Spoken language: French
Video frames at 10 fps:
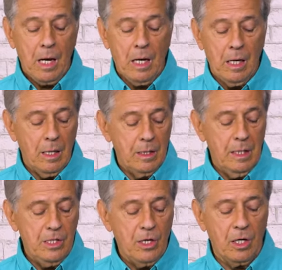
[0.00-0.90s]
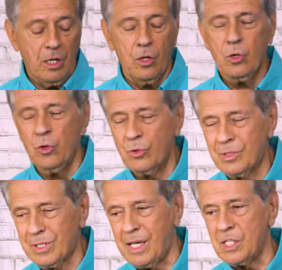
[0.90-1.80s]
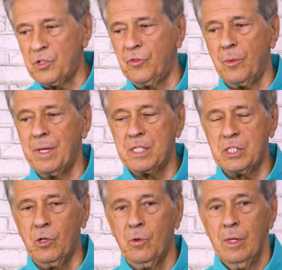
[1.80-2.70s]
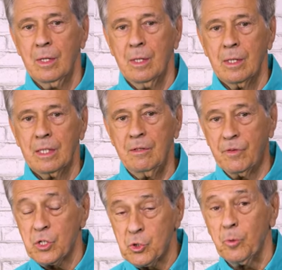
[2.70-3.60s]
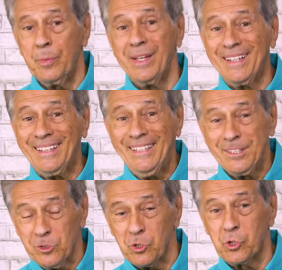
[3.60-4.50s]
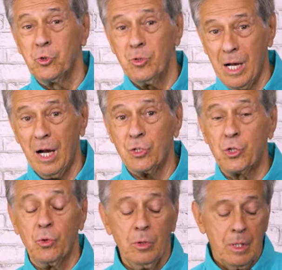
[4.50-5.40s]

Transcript: euh, il y aura une transformation qui va s'opérer de jour en jour